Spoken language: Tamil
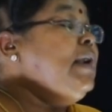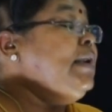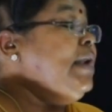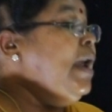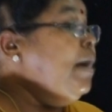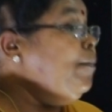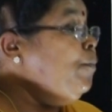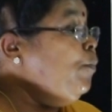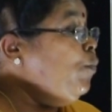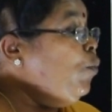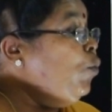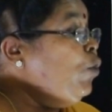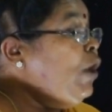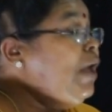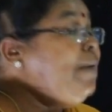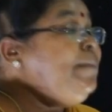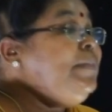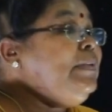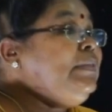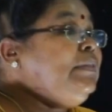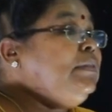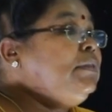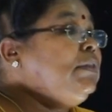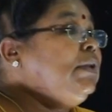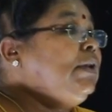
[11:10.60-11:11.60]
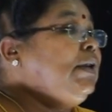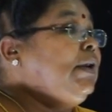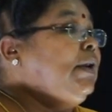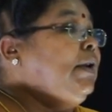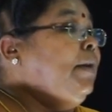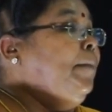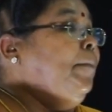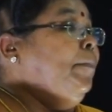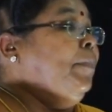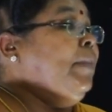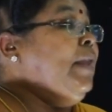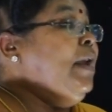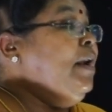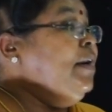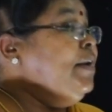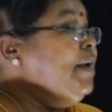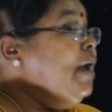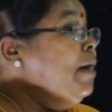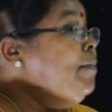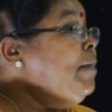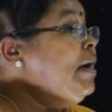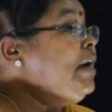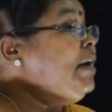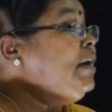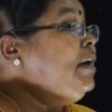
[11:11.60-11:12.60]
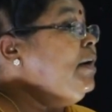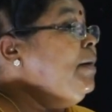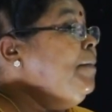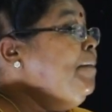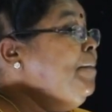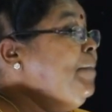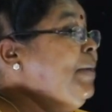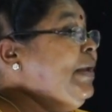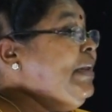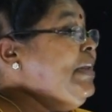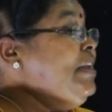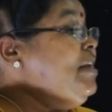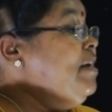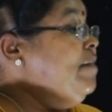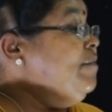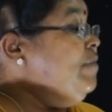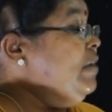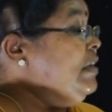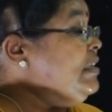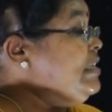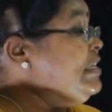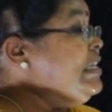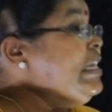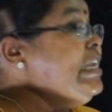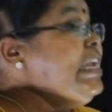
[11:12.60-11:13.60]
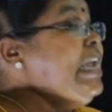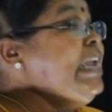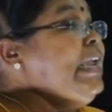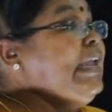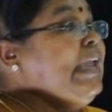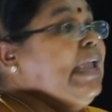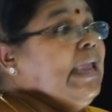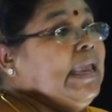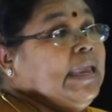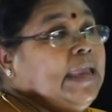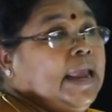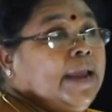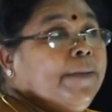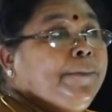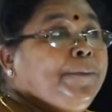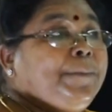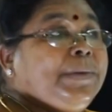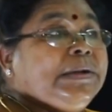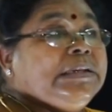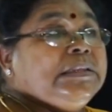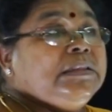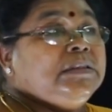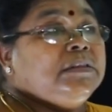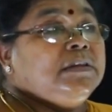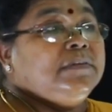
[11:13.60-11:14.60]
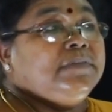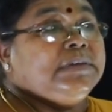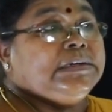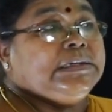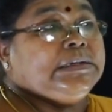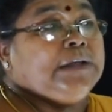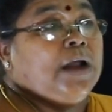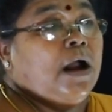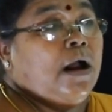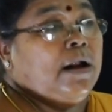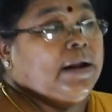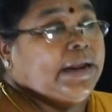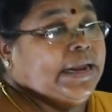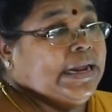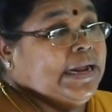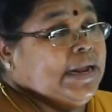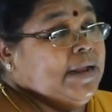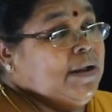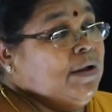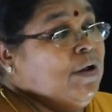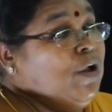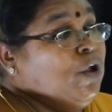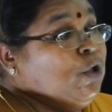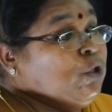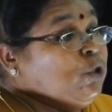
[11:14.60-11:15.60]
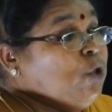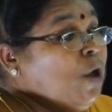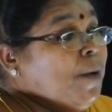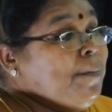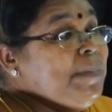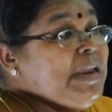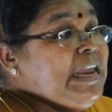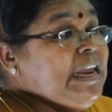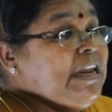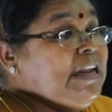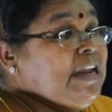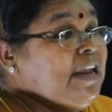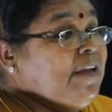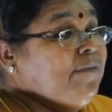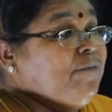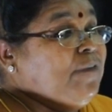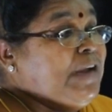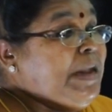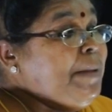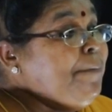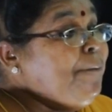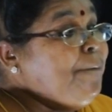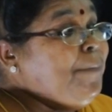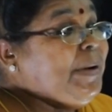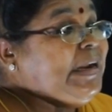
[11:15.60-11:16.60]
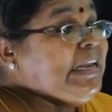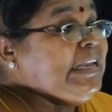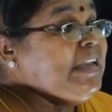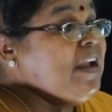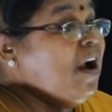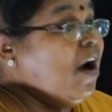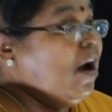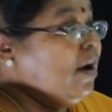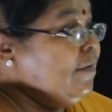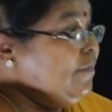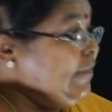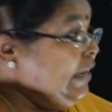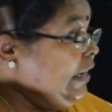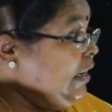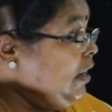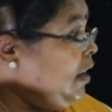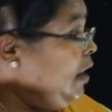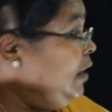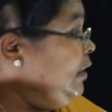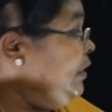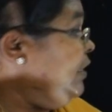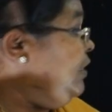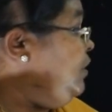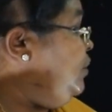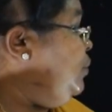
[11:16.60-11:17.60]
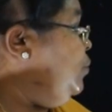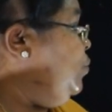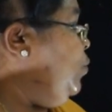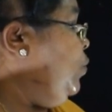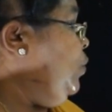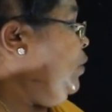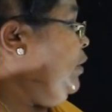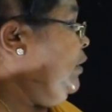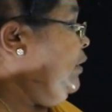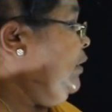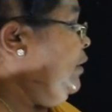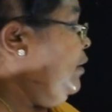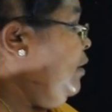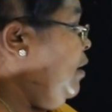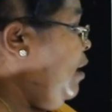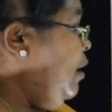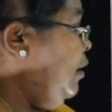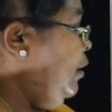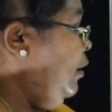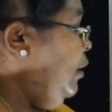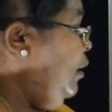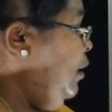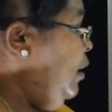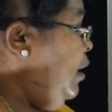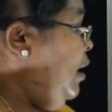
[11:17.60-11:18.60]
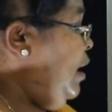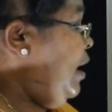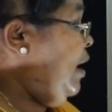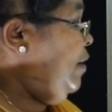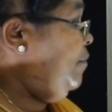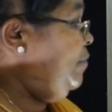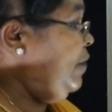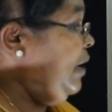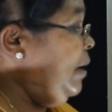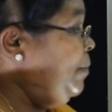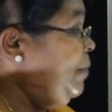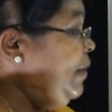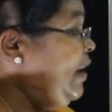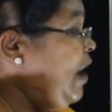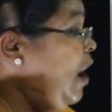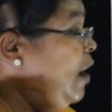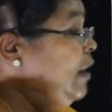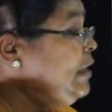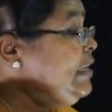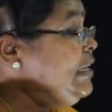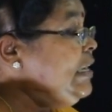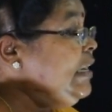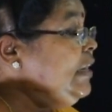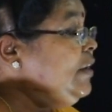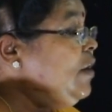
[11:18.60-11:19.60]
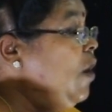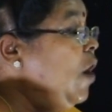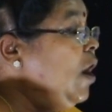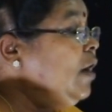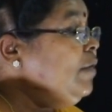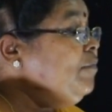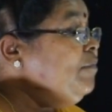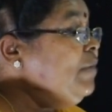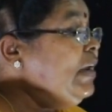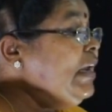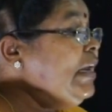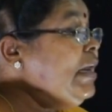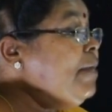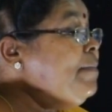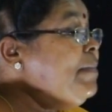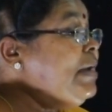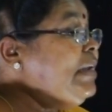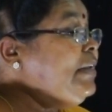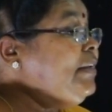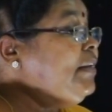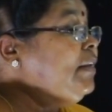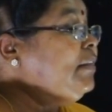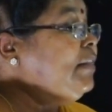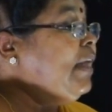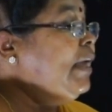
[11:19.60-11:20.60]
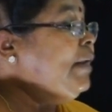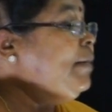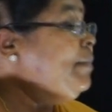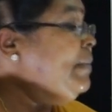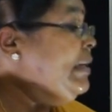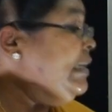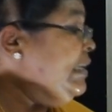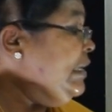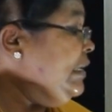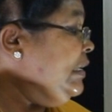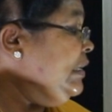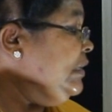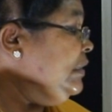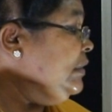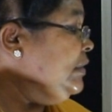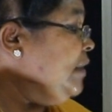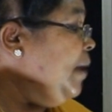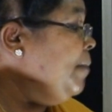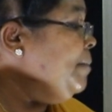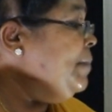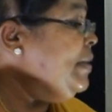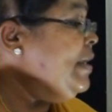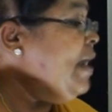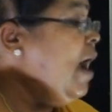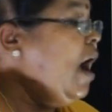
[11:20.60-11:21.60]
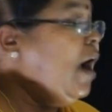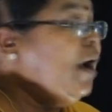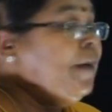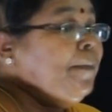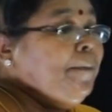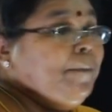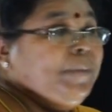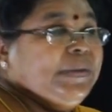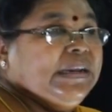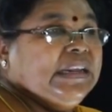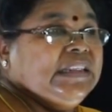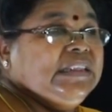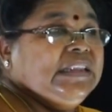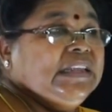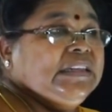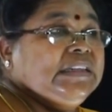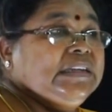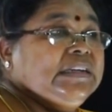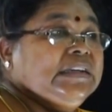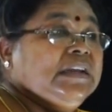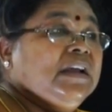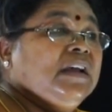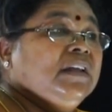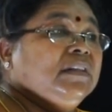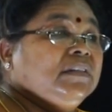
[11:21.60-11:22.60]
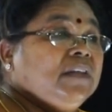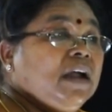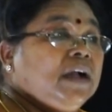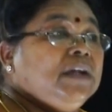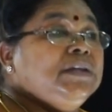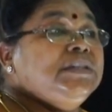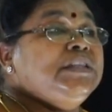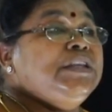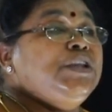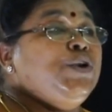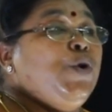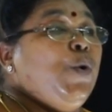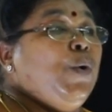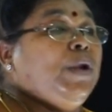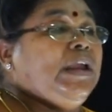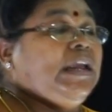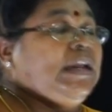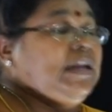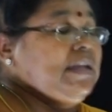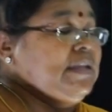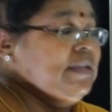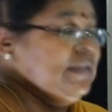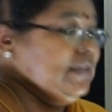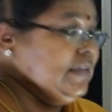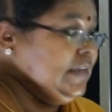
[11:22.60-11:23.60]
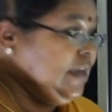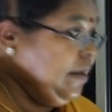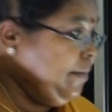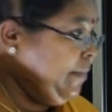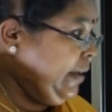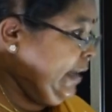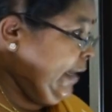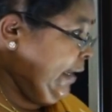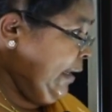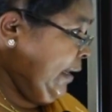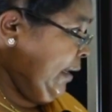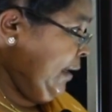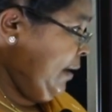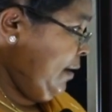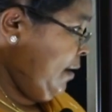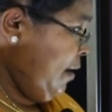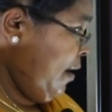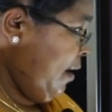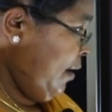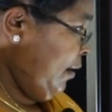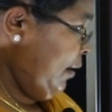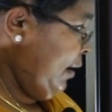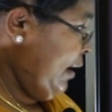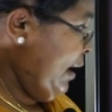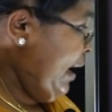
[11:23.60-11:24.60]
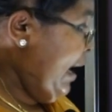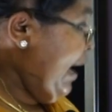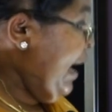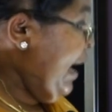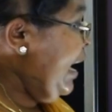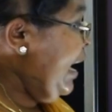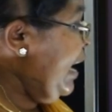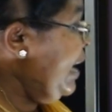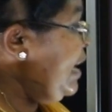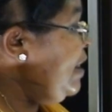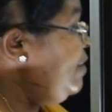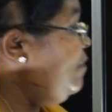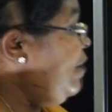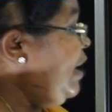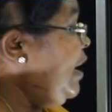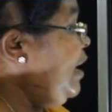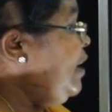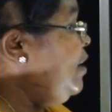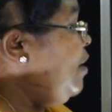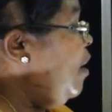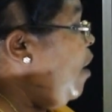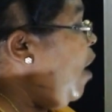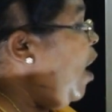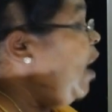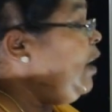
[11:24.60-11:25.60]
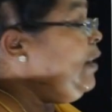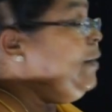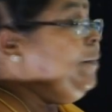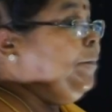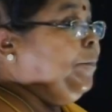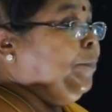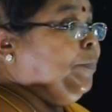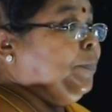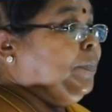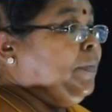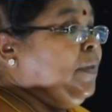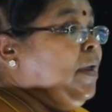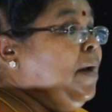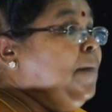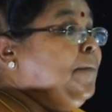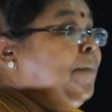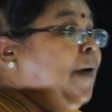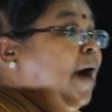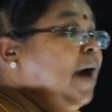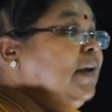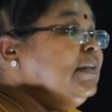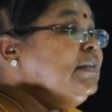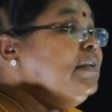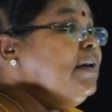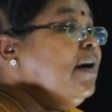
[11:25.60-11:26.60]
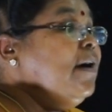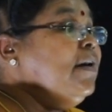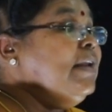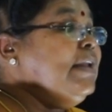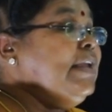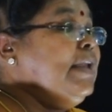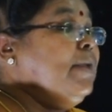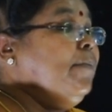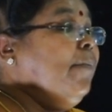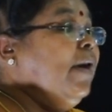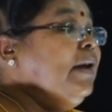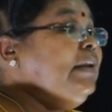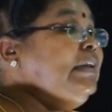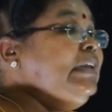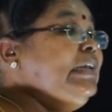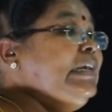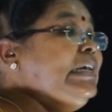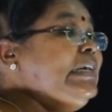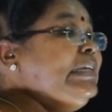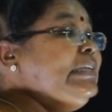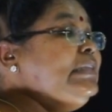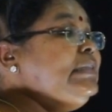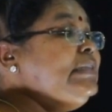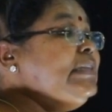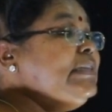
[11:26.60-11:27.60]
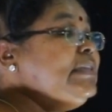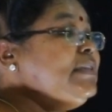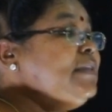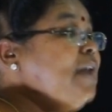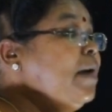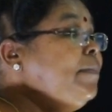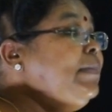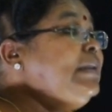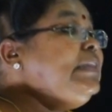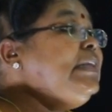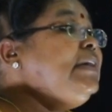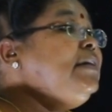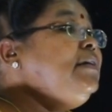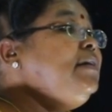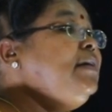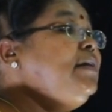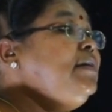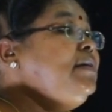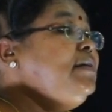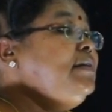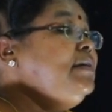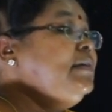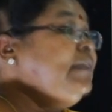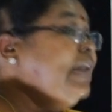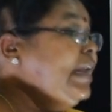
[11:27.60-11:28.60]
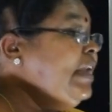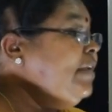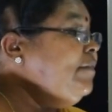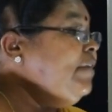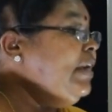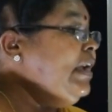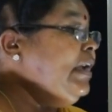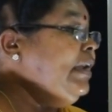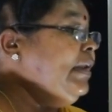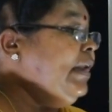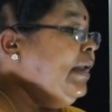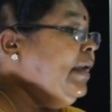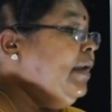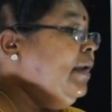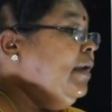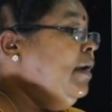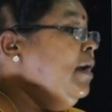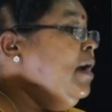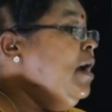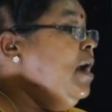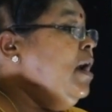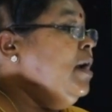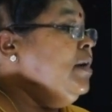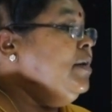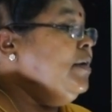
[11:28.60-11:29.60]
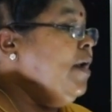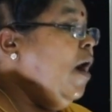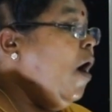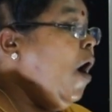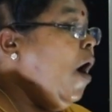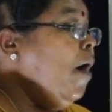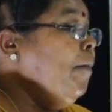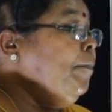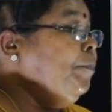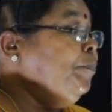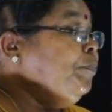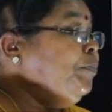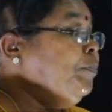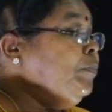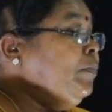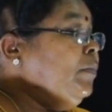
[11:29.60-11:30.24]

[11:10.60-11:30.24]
நம் குழம்பத்துக்கும் நமக்கும் பெரிய வசையையே ஏற்படுத்திவிட்டான் என தமையனை வெளிப்படையாகவே கடிந்து கொள்ளுகின்றான் பீமனாகிய நான் வீரமற்ற தருமனுக்கு தம்பியாக பிறந்தது தகுதியோ என சினமடைகின்றான் எனவே நானும் பாஞ்சாலியும் அன்று எடுத்த சபதங்கள் நிறைவேற நாம்